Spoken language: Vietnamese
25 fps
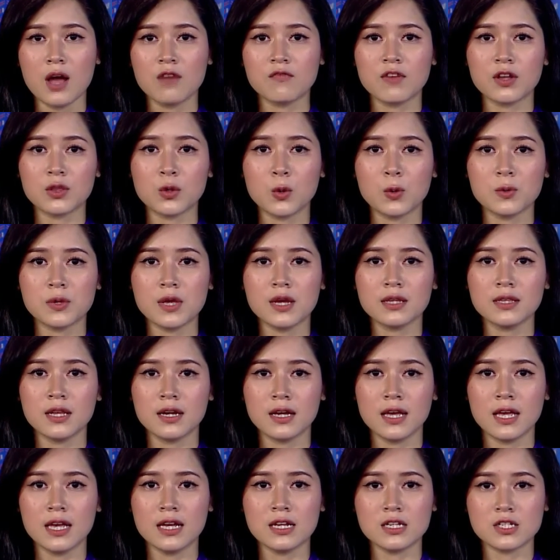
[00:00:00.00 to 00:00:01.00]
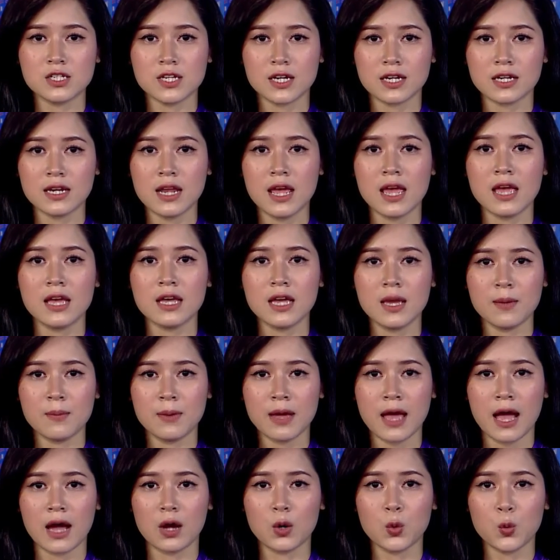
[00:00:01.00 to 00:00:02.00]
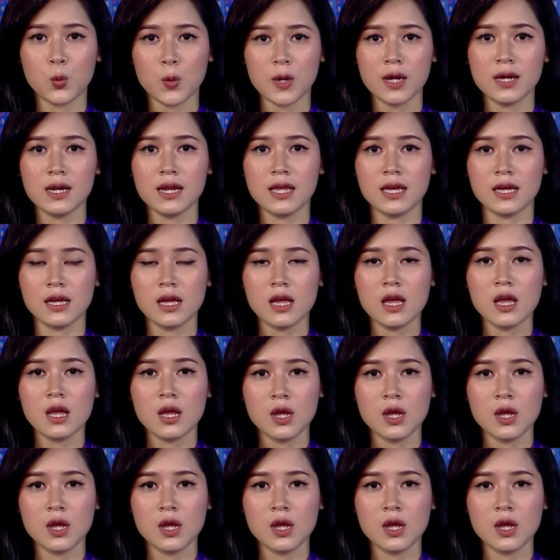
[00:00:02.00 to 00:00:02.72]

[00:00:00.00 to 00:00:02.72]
và tổ chức thực hiện triệt để nghiêm ngặt, quyết liệt,